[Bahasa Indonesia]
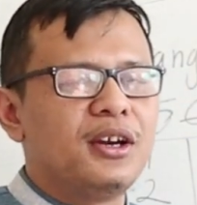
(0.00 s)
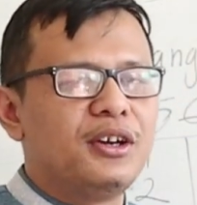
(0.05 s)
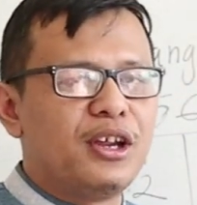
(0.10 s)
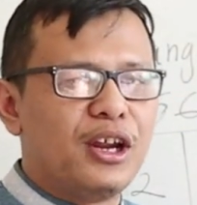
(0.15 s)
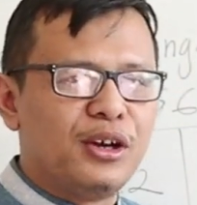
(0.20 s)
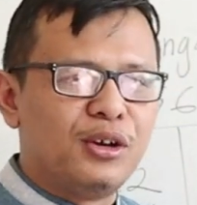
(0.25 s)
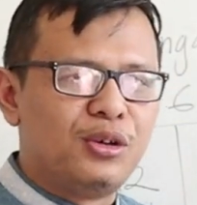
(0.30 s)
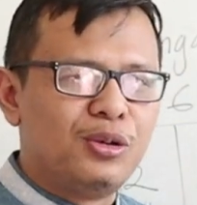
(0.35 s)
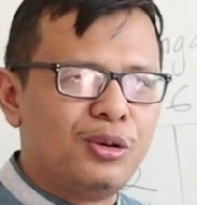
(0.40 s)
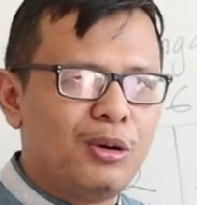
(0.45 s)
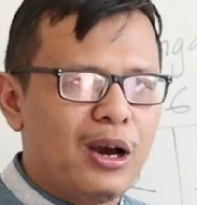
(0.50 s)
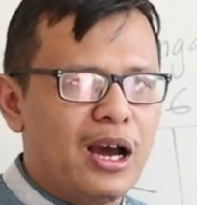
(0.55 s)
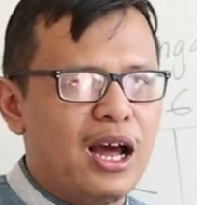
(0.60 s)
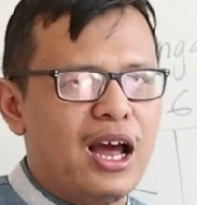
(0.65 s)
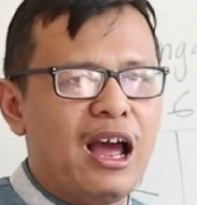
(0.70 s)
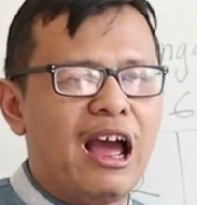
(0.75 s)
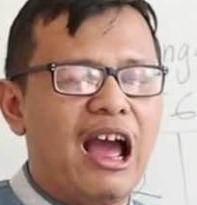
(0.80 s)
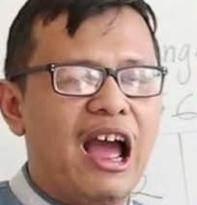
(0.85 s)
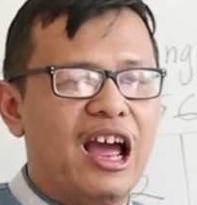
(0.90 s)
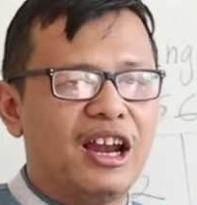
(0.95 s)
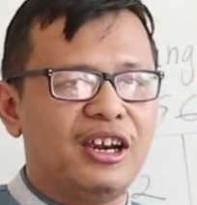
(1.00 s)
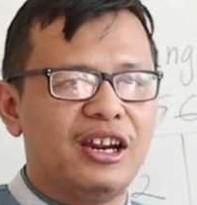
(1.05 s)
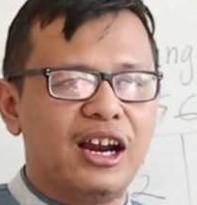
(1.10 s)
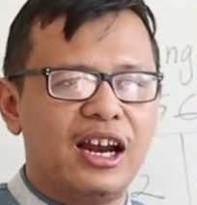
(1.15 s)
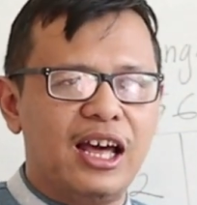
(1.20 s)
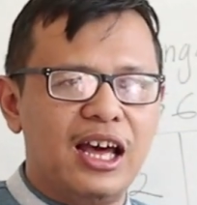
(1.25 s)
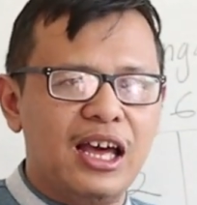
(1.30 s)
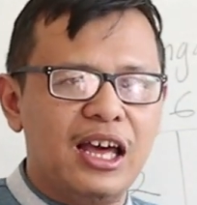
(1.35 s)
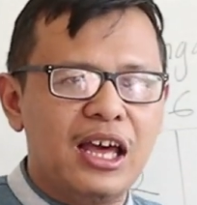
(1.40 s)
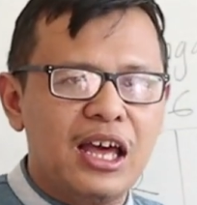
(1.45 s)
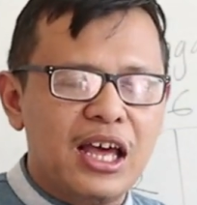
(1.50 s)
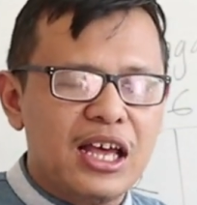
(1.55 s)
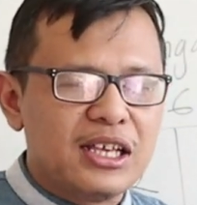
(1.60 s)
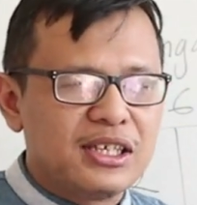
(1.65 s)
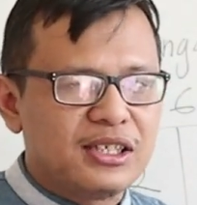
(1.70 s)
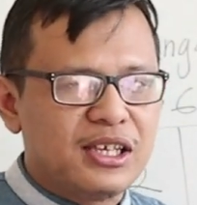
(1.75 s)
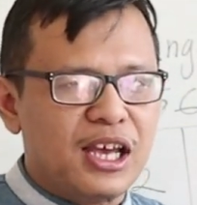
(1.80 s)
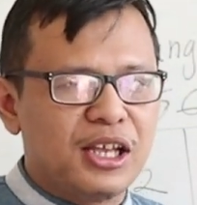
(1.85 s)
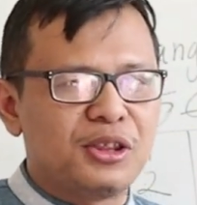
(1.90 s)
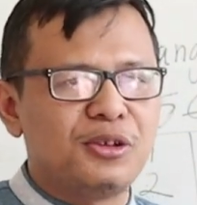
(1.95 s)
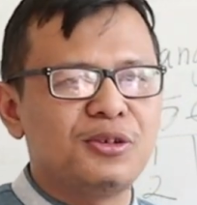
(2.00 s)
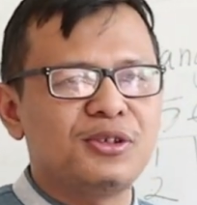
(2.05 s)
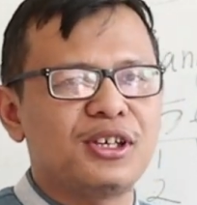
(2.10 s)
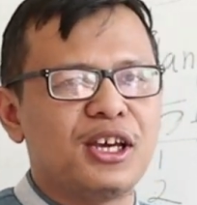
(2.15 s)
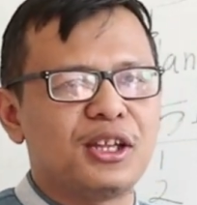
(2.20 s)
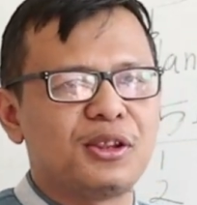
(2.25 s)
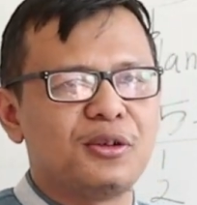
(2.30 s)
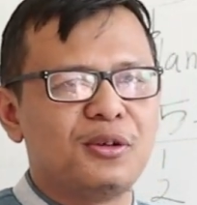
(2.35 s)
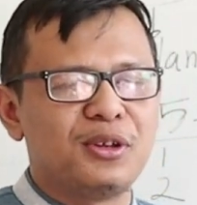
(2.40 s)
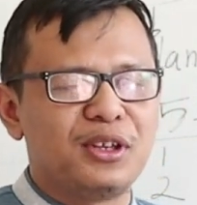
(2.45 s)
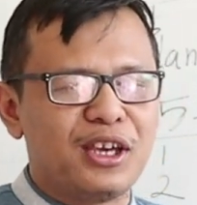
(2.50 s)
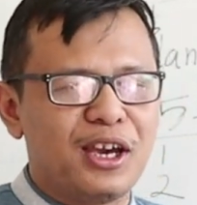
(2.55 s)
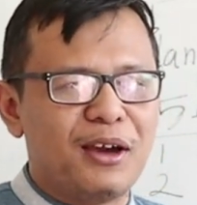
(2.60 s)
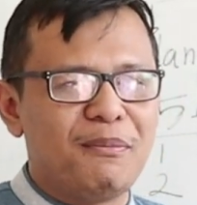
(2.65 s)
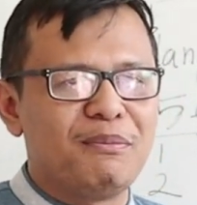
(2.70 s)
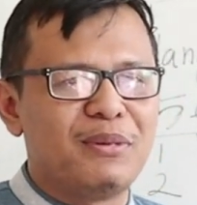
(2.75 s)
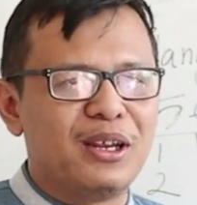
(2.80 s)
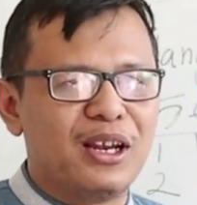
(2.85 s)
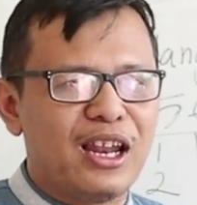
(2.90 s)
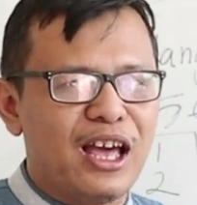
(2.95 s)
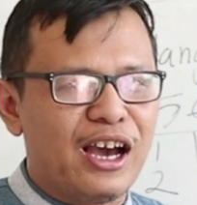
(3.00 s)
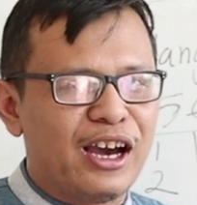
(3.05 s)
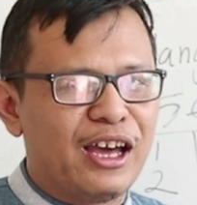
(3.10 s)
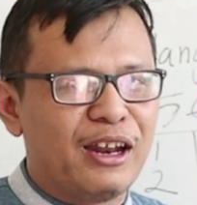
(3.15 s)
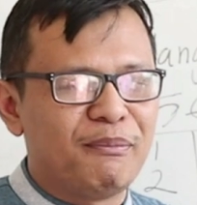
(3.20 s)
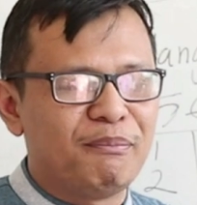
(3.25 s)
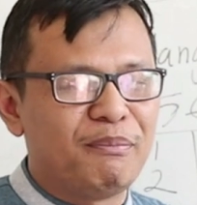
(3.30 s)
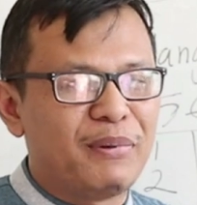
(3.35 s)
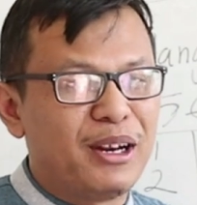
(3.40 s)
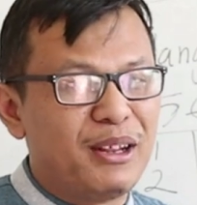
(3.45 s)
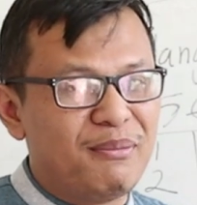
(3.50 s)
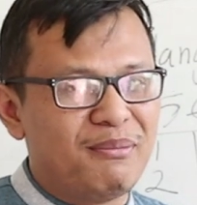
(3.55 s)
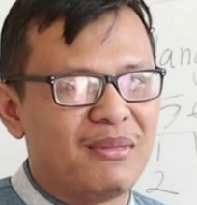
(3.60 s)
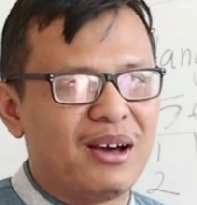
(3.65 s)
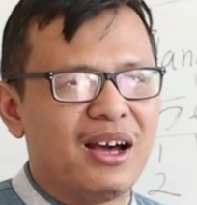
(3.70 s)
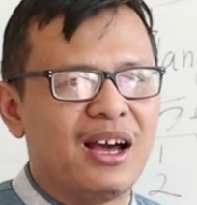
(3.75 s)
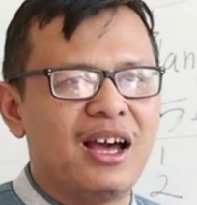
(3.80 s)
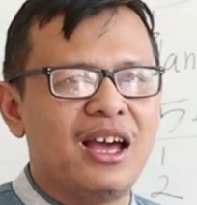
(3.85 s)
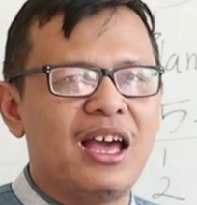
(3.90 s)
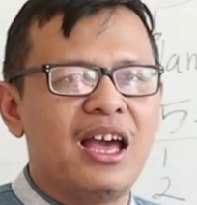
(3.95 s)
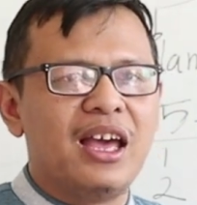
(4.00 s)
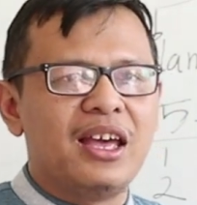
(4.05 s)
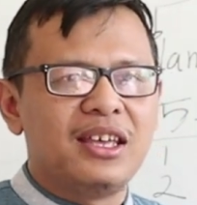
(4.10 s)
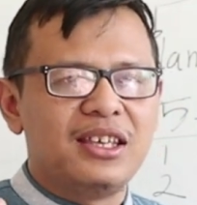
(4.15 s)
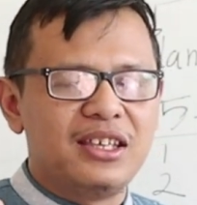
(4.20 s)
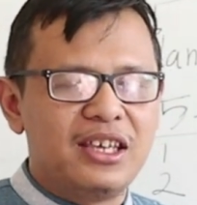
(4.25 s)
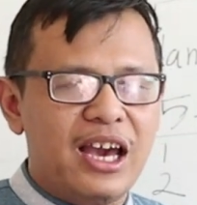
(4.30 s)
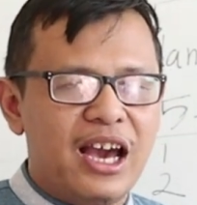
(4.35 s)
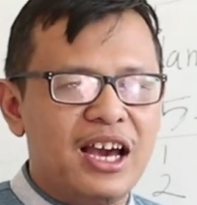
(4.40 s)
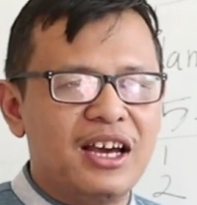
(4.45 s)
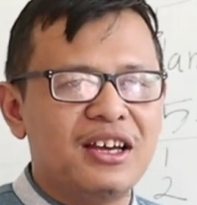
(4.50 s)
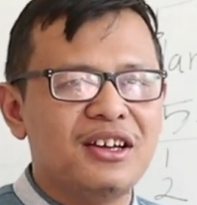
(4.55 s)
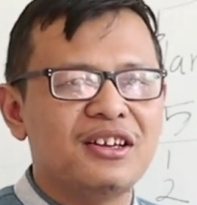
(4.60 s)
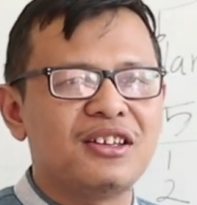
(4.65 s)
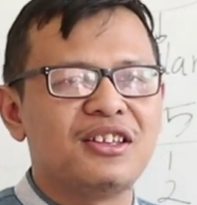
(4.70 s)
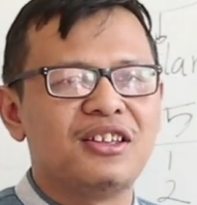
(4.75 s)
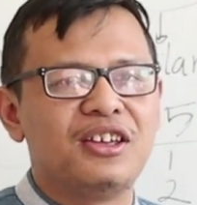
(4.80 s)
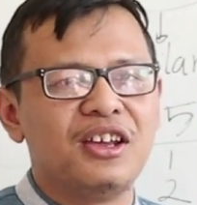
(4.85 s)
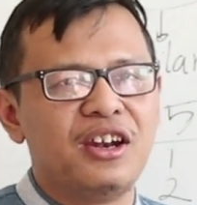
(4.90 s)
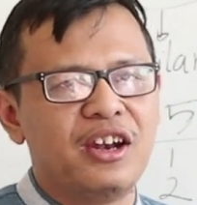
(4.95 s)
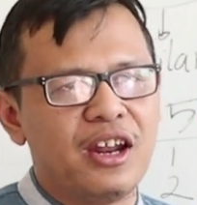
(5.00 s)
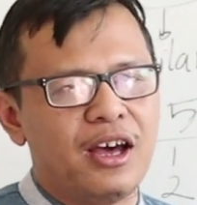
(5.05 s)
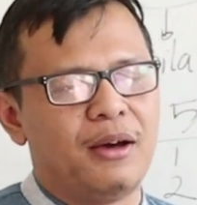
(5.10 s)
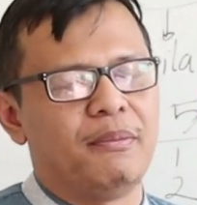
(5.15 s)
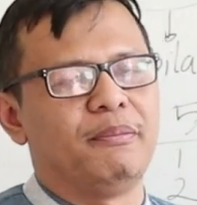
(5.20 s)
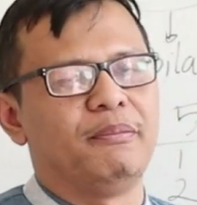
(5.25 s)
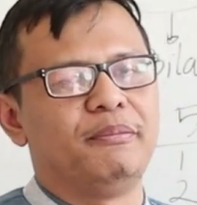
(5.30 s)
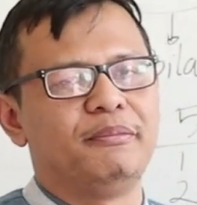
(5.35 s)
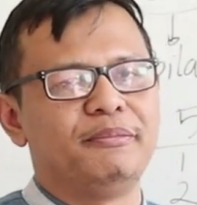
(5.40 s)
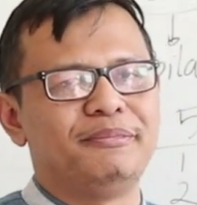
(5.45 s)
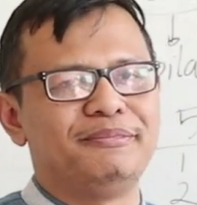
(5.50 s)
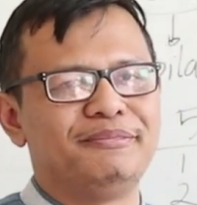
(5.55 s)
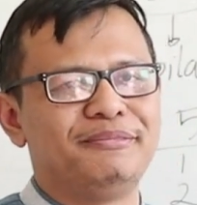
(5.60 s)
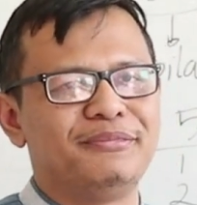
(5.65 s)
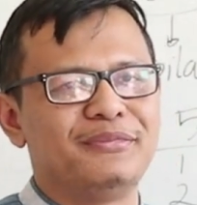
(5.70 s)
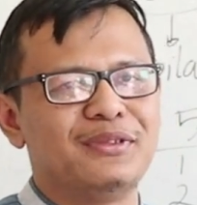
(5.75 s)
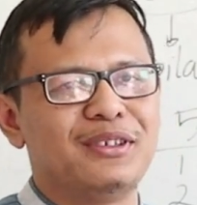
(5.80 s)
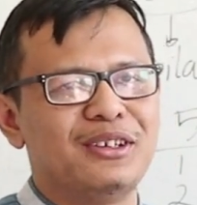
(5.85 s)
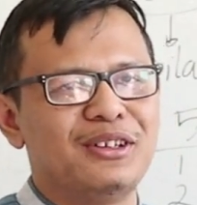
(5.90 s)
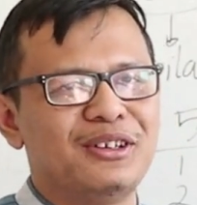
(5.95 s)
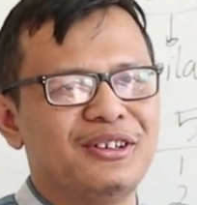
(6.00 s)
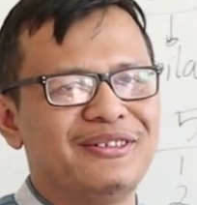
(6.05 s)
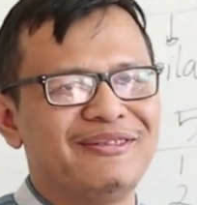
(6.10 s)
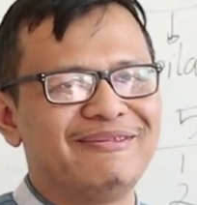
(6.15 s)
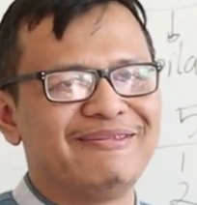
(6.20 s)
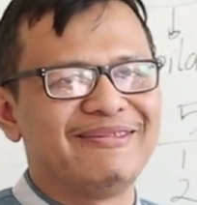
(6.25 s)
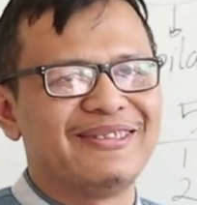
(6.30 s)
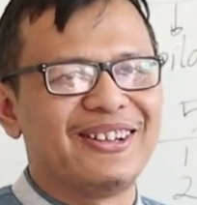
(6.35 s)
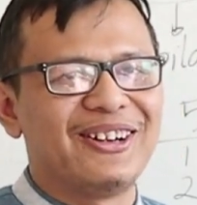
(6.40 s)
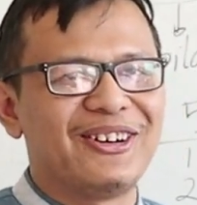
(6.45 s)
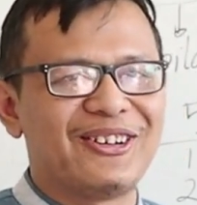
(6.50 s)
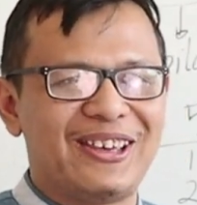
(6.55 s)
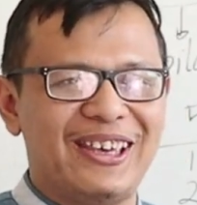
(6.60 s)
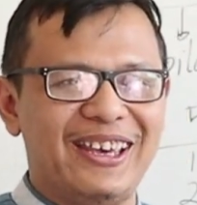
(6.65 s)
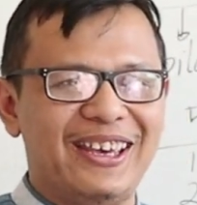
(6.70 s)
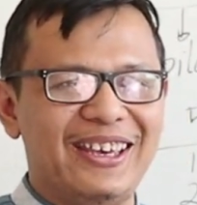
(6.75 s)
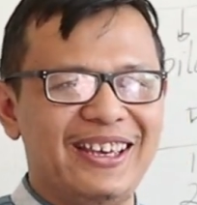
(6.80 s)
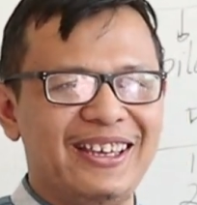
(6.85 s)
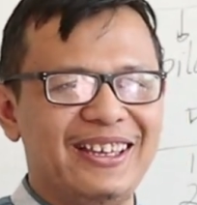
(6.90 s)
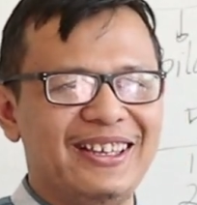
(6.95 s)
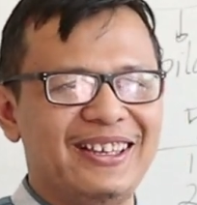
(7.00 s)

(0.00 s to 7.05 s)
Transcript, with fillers: dan dua adalah satu-satunya bilangan prima yang genap. Oke? Okay?